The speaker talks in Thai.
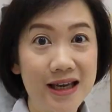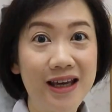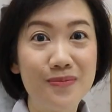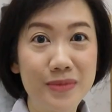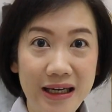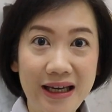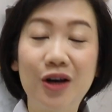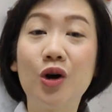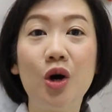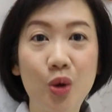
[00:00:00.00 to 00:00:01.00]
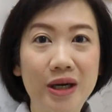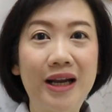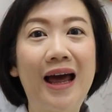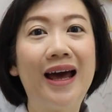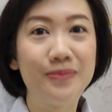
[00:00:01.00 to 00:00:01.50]
ใช้เข็มเบอร์เล็กแล้วก็กด
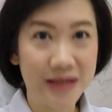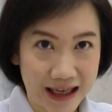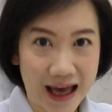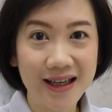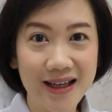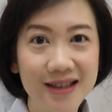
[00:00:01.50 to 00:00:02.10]
นานๆเหมือนกัน